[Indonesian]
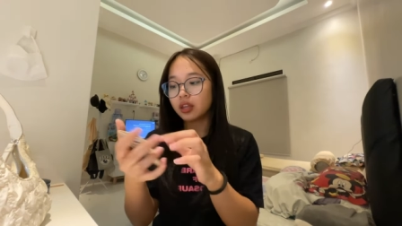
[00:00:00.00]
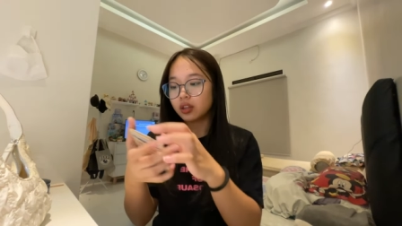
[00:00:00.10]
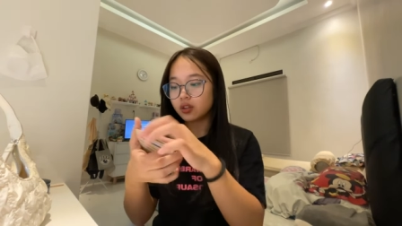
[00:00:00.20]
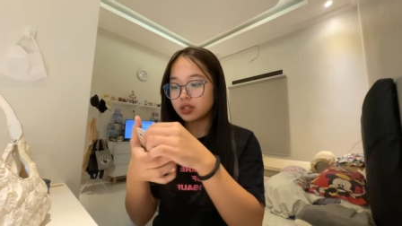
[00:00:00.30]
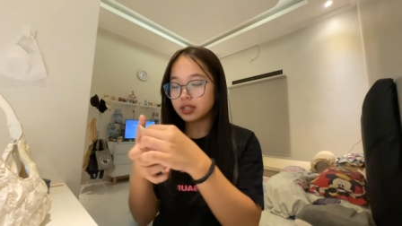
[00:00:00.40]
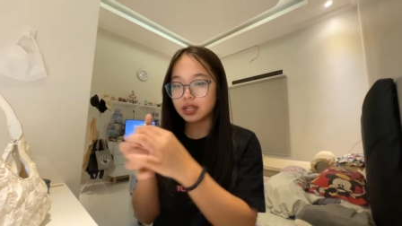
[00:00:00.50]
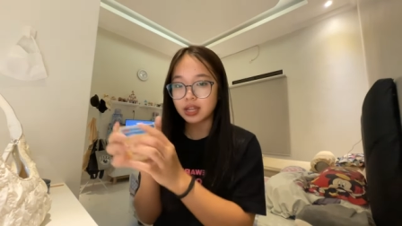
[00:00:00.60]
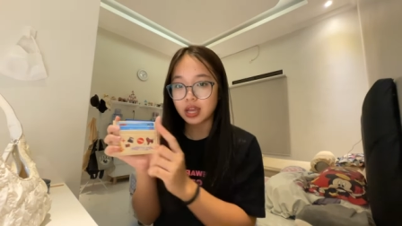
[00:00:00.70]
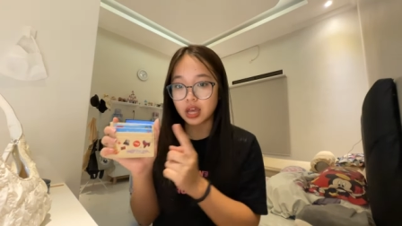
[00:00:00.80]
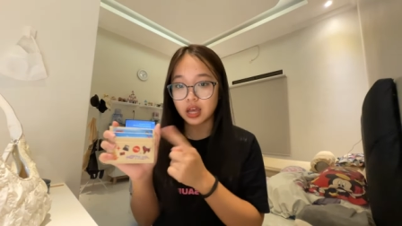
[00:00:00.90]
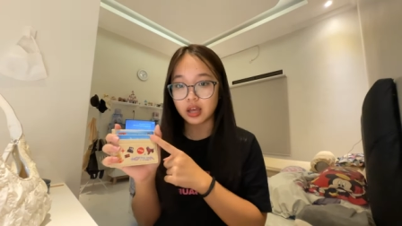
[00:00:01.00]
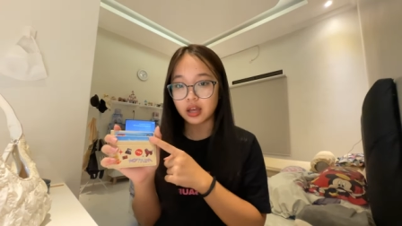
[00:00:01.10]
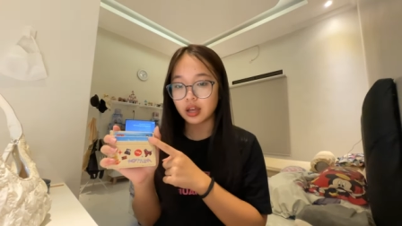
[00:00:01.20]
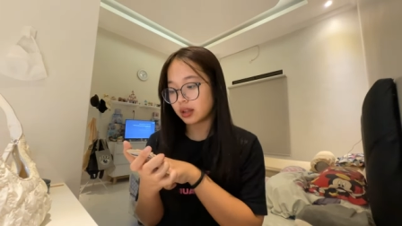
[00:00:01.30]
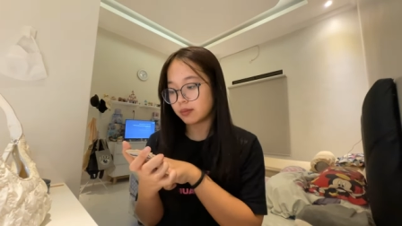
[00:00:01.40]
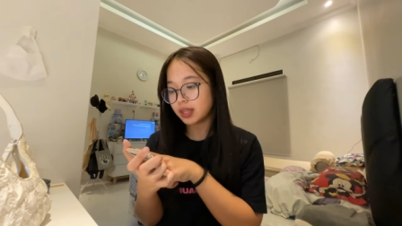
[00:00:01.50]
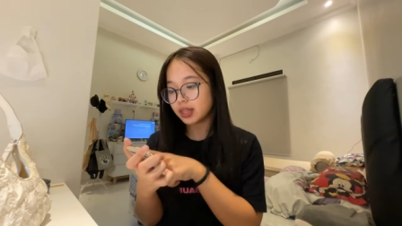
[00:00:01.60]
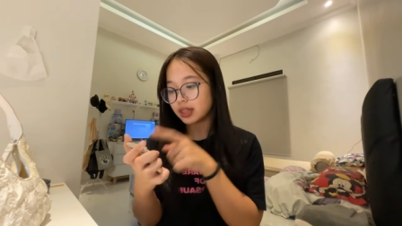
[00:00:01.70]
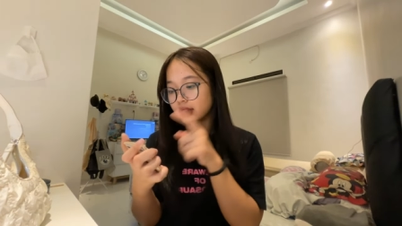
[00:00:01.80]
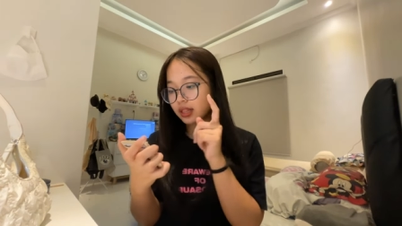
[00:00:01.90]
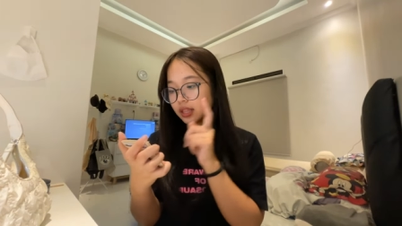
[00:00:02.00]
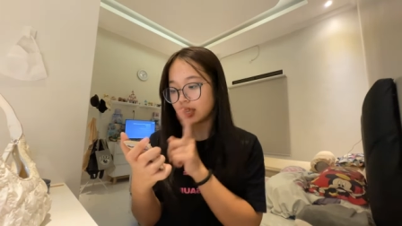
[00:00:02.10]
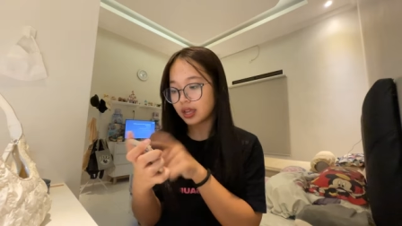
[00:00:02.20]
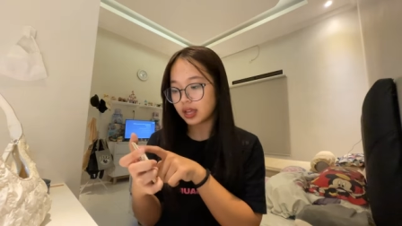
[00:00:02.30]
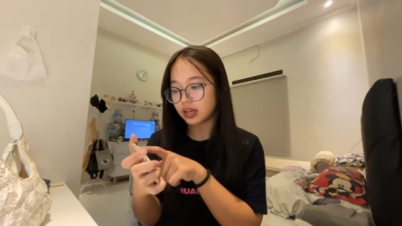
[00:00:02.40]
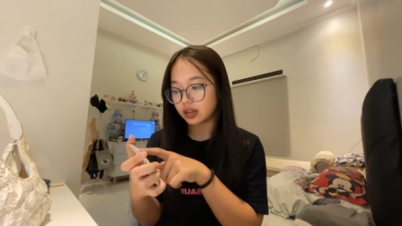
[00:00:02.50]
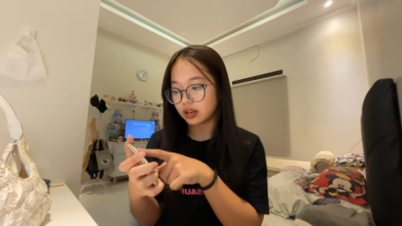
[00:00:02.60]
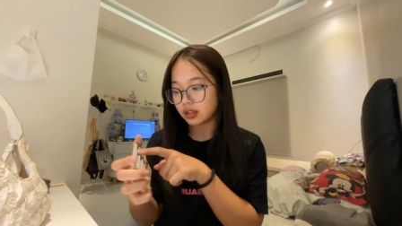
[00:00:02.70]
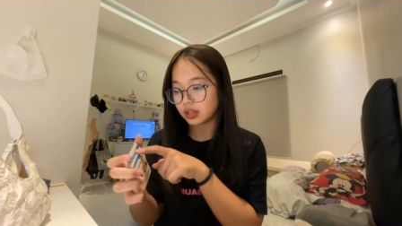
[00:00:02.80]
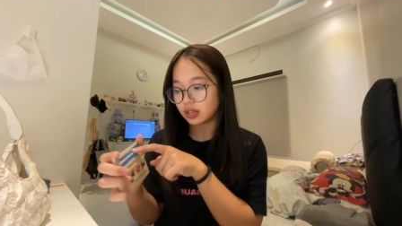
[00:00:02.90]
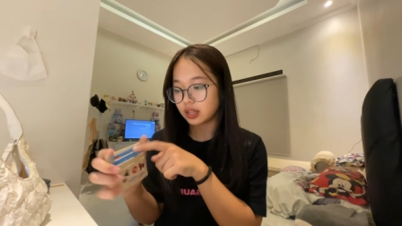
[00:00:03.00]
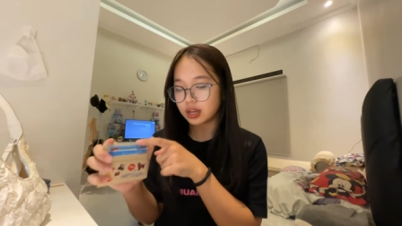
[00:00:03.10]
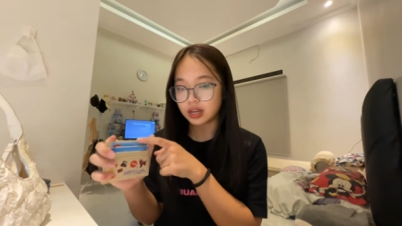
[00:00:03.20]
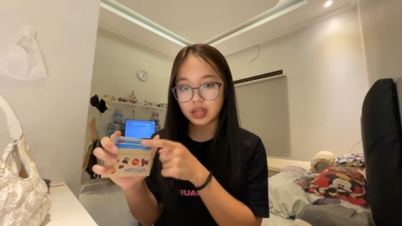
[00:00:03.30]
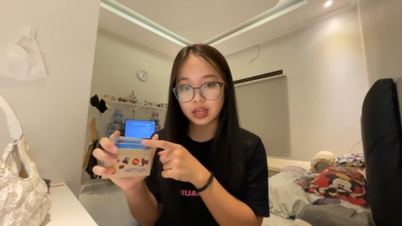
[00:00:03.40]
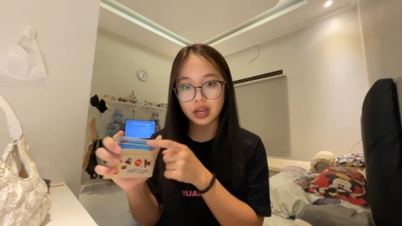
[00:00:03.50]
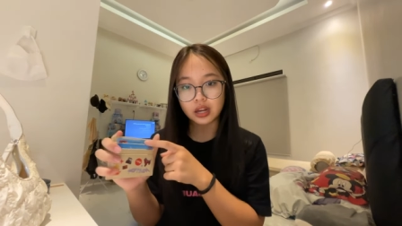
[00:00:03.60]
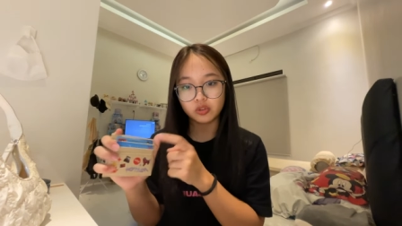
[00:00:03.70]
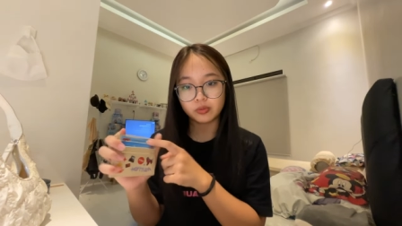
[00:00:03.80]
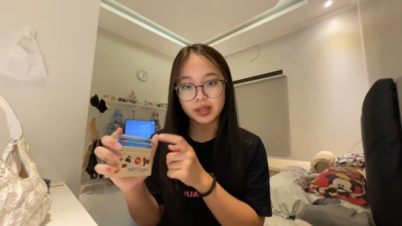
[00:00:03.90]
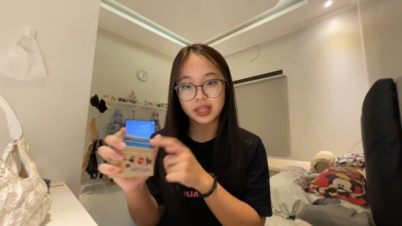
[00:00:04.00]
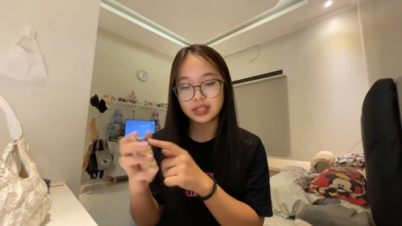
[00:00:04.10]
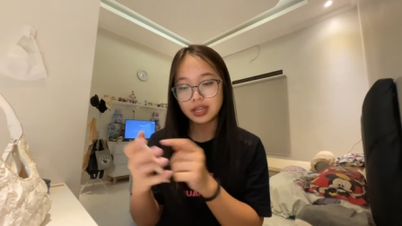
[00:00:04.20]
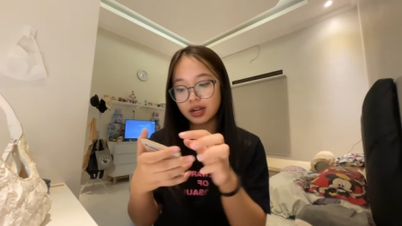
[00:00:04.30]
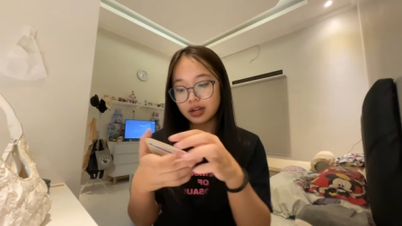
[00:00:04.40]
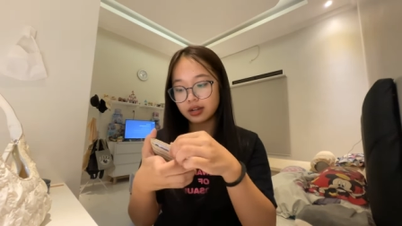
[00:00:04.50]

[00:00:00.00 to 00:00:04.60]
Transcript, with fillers: terus ini ada debit ini ada kartu belajar